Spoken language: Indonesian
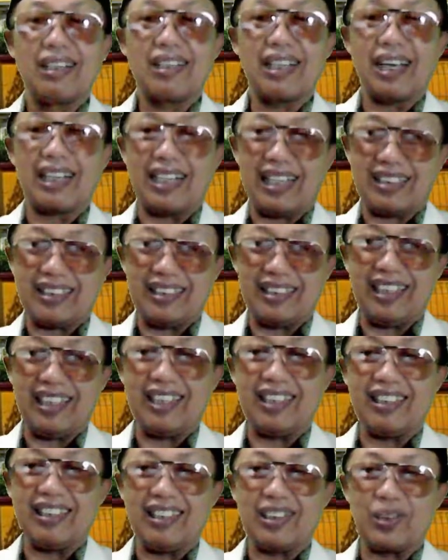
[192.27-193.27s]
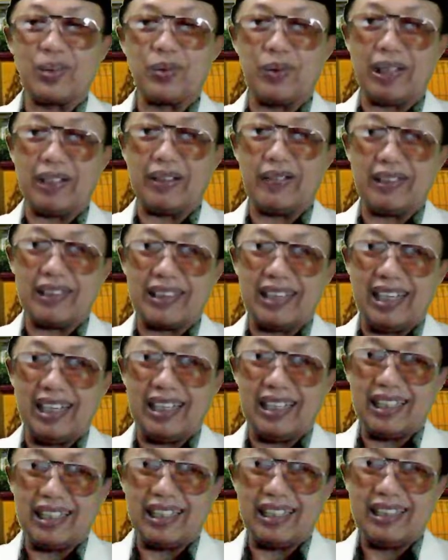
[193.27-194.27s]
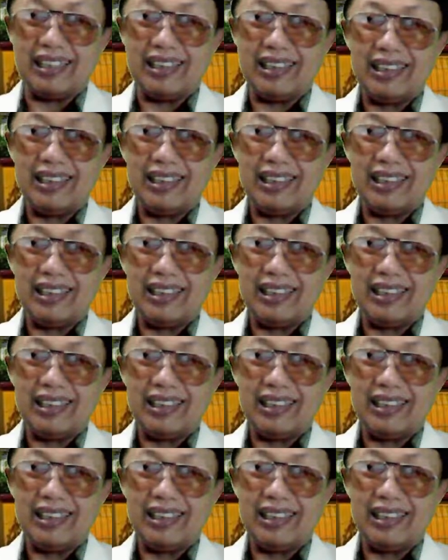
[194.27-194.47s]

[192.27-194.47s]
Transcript: kekasih Allah Subhanahu wa taala